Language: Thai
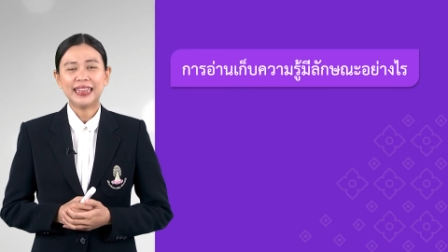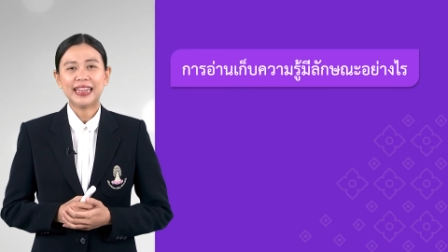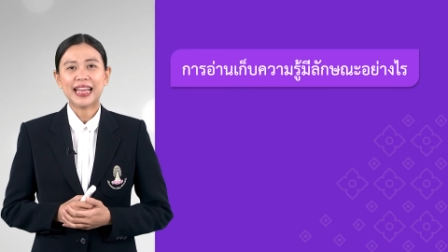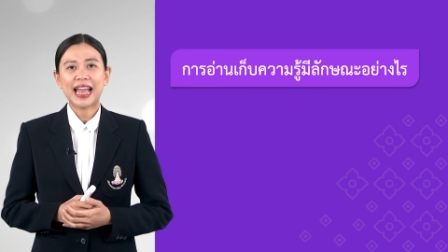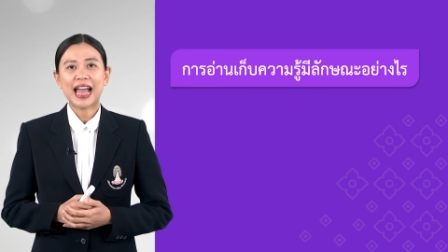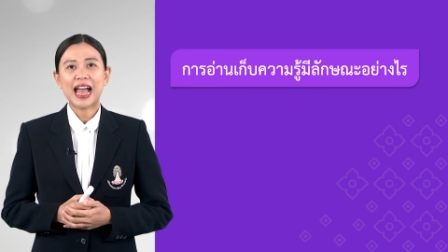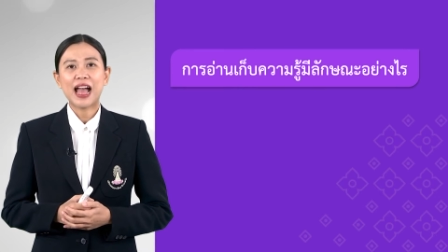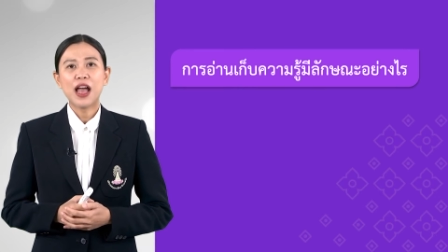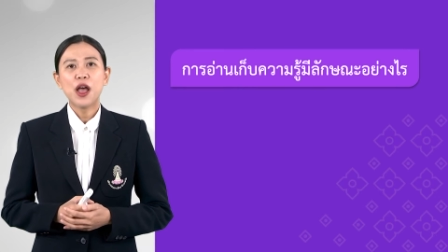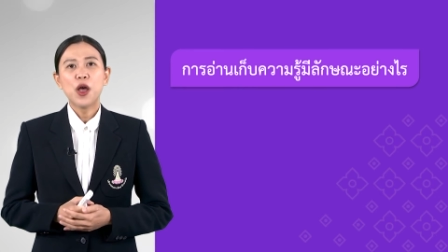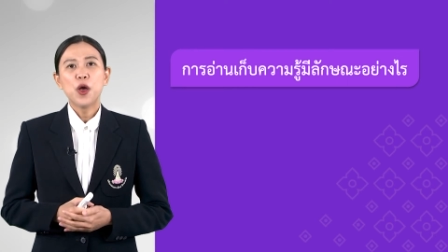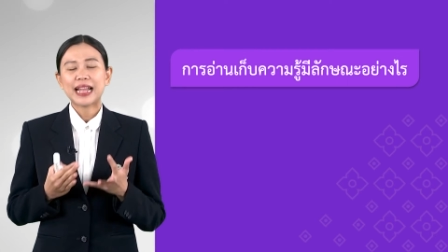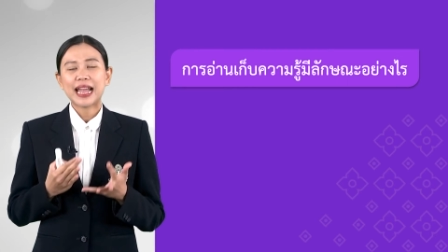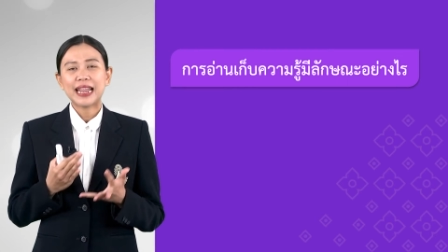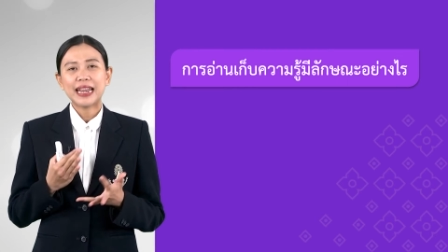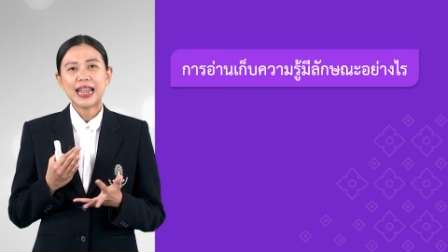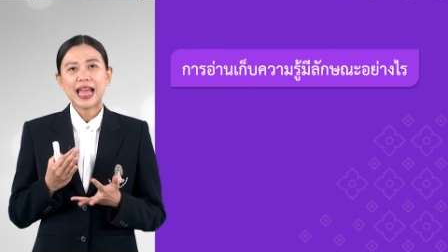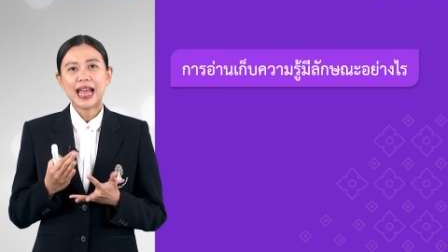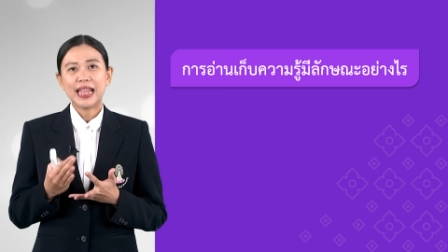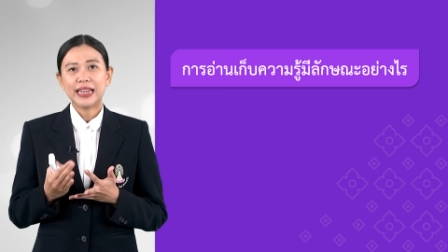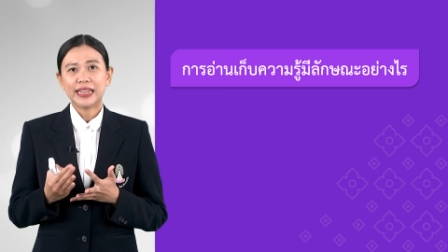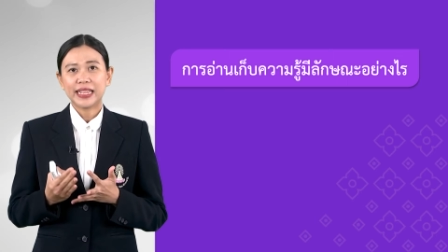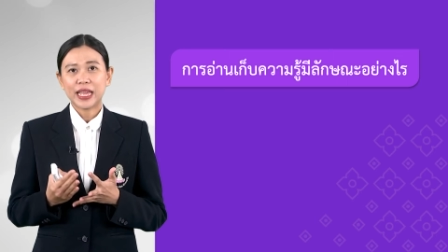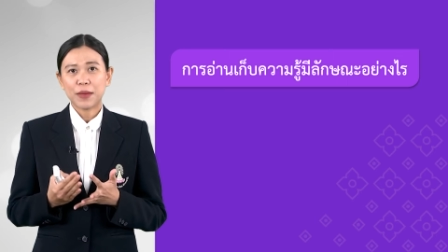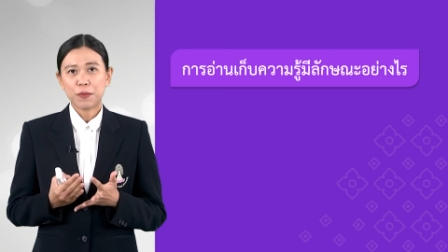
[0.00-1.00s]
นะคะ การ
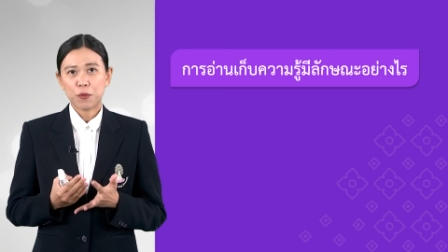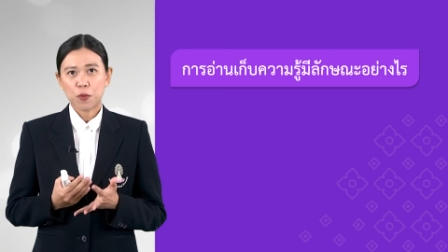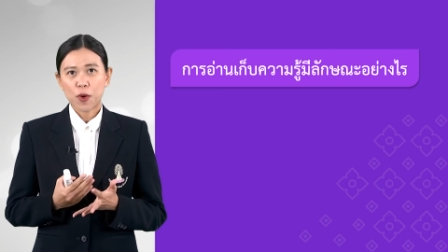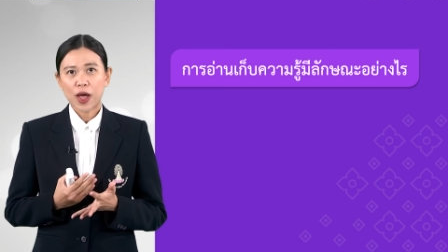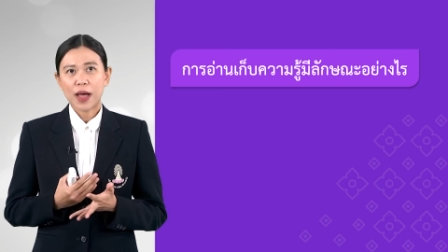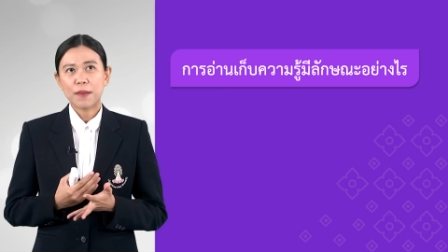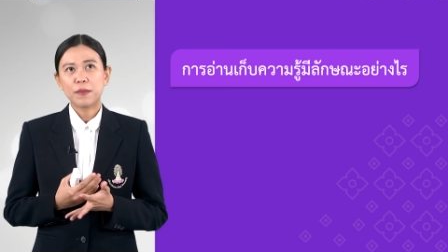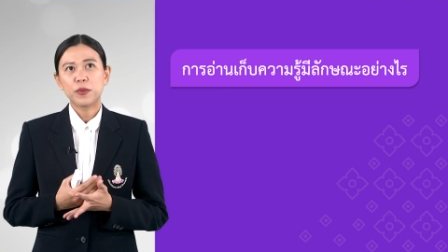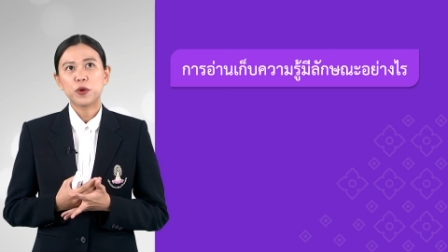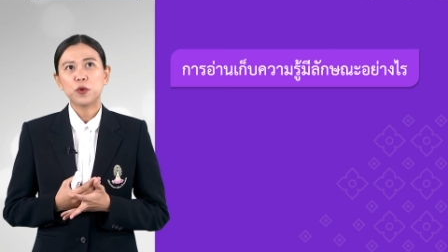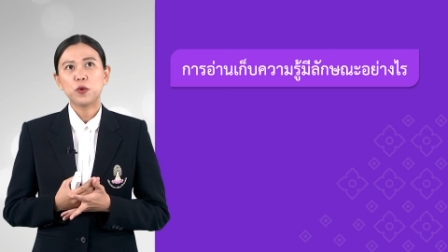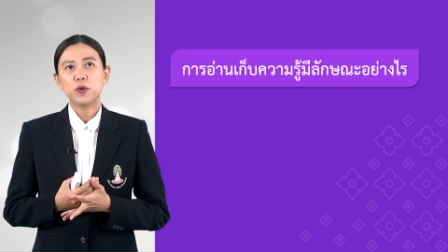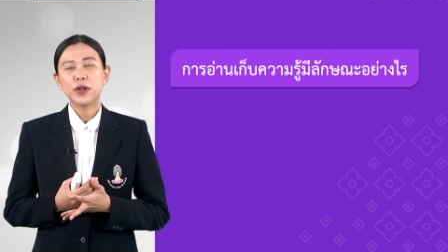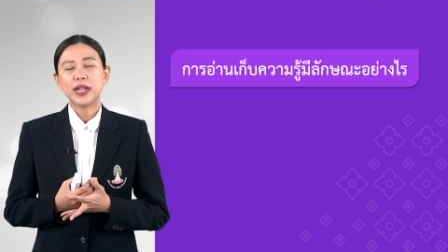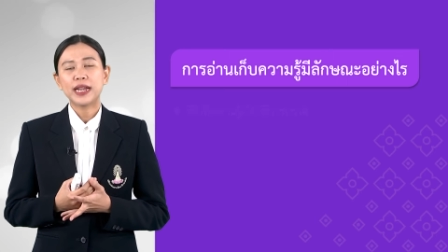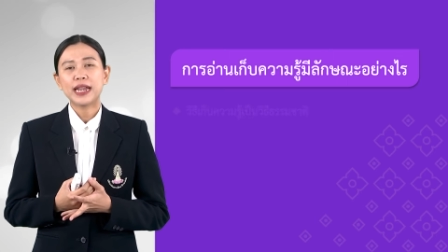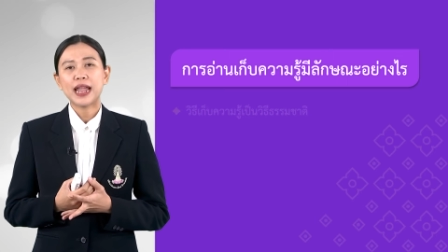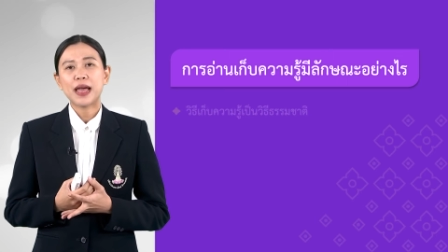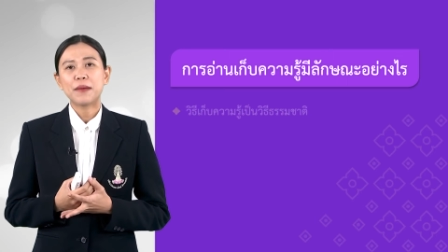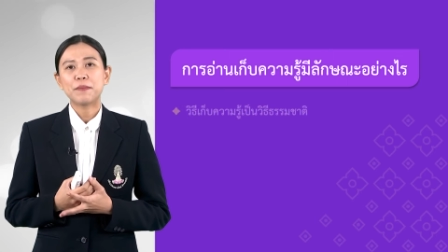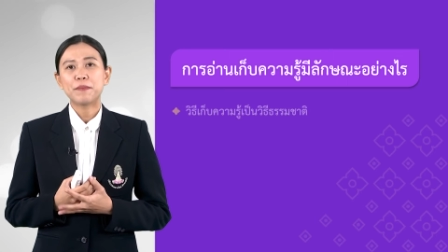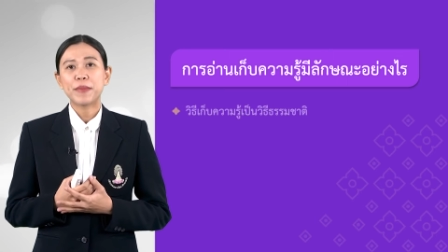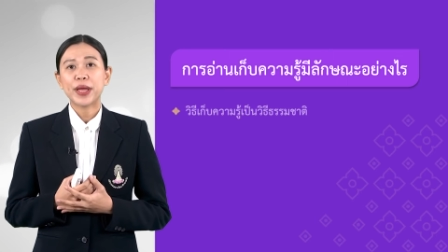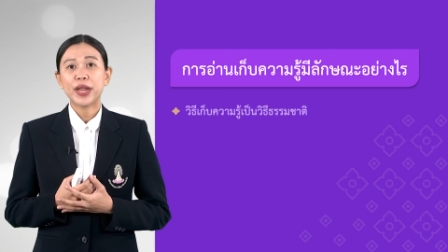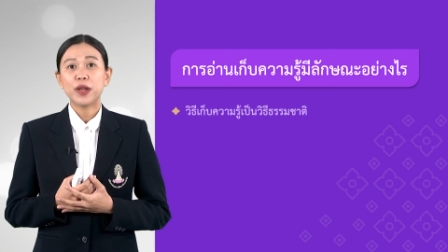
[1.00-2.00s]
อ่านเก็บความรู้นั้น
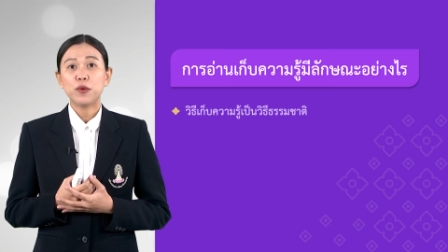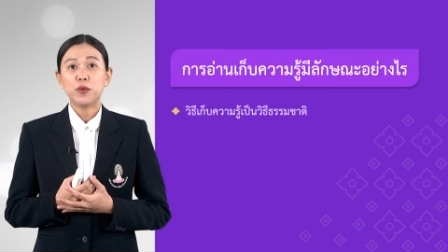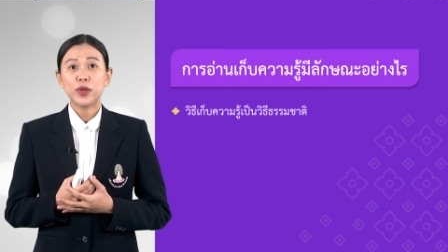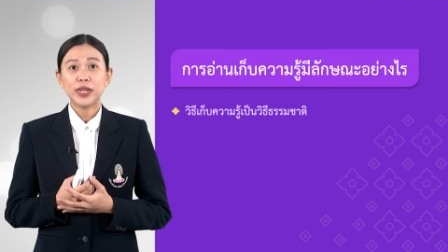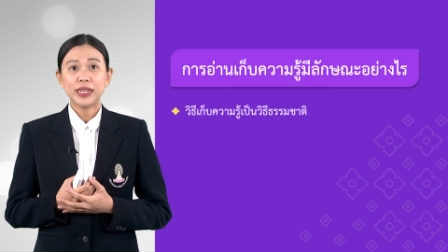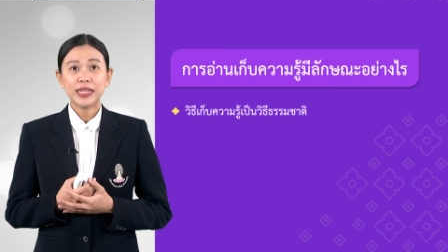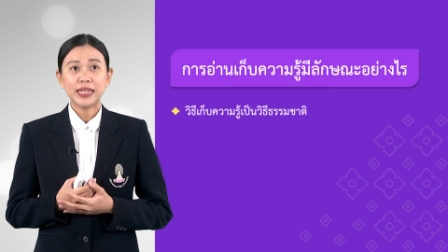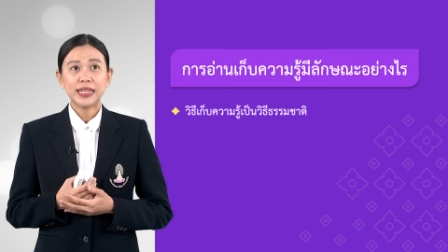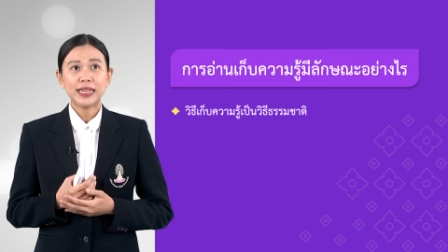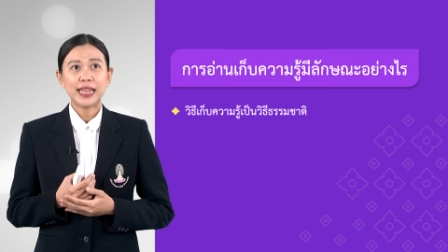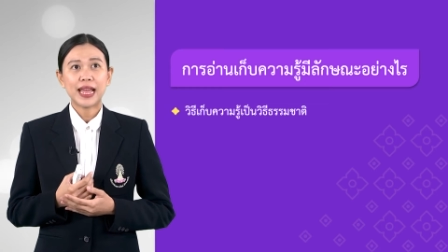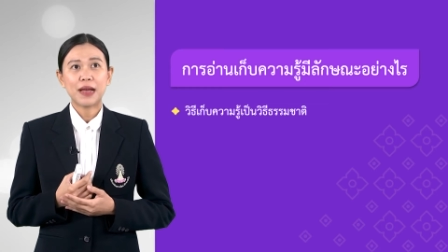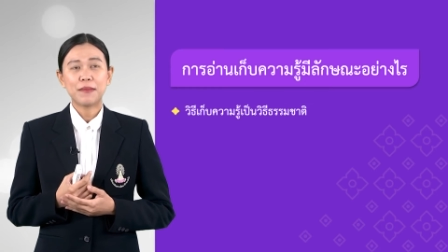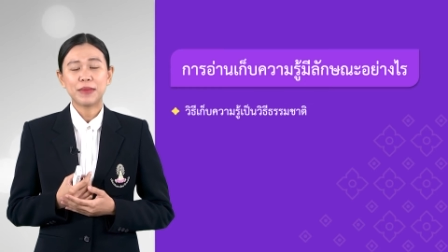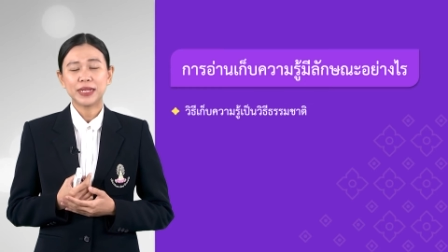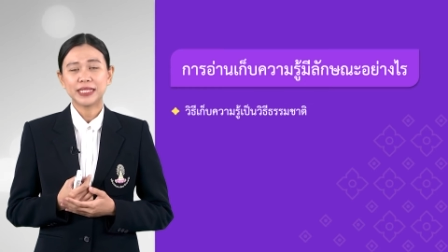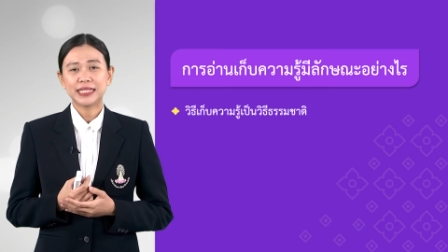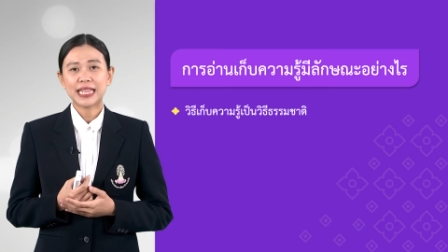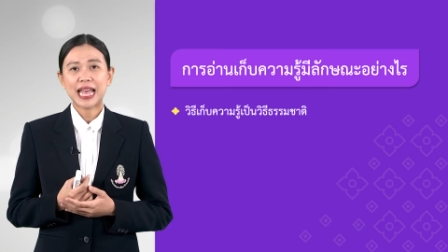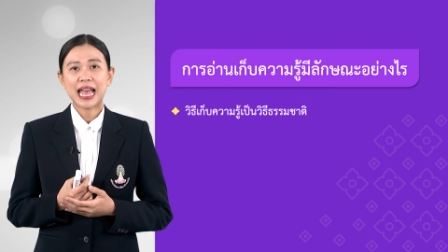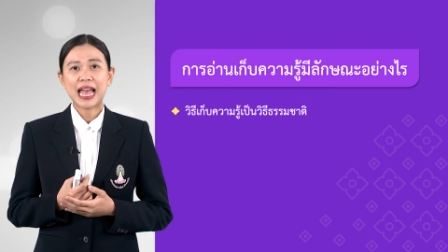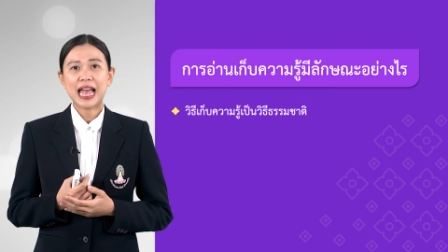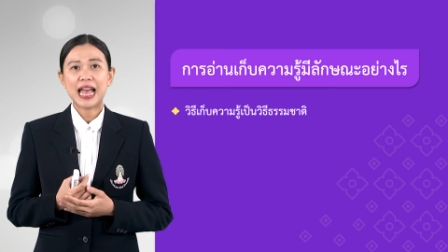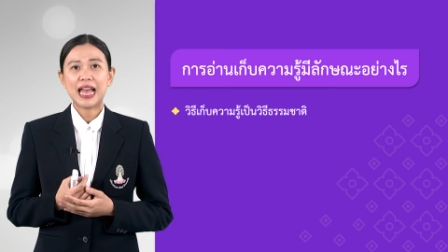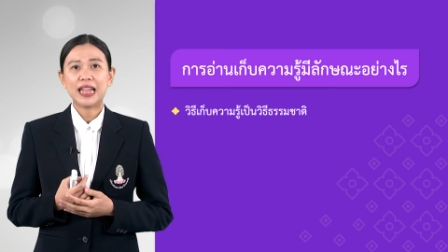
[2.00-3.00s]
นะเป็นวิธีธรรม
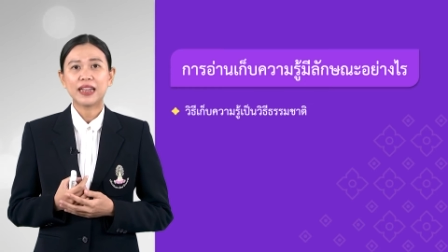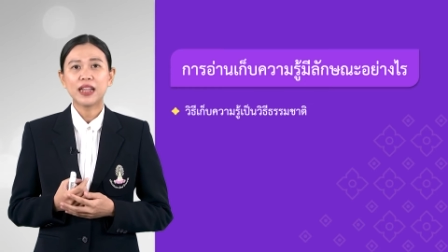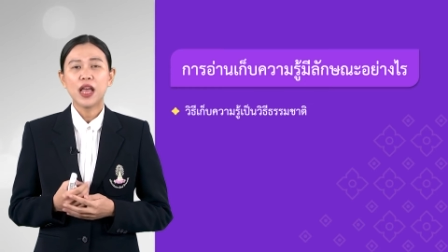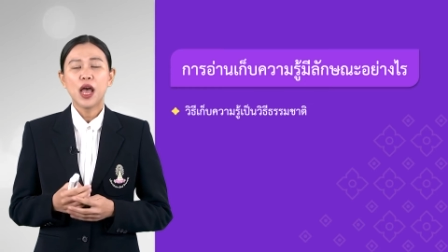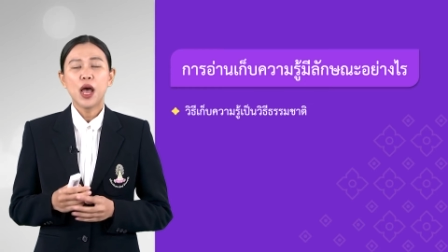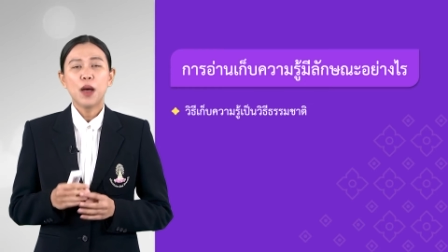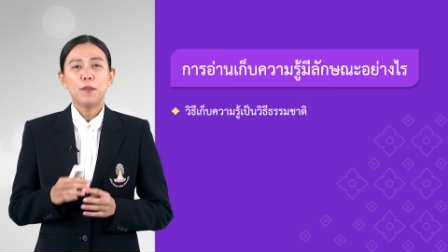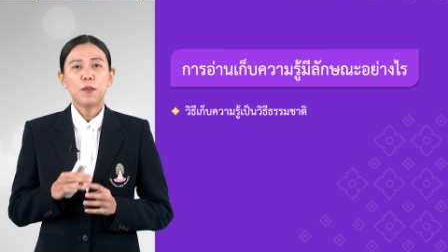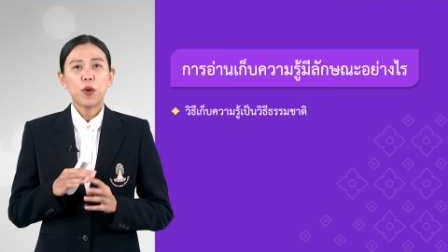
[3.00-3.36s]
ชาติ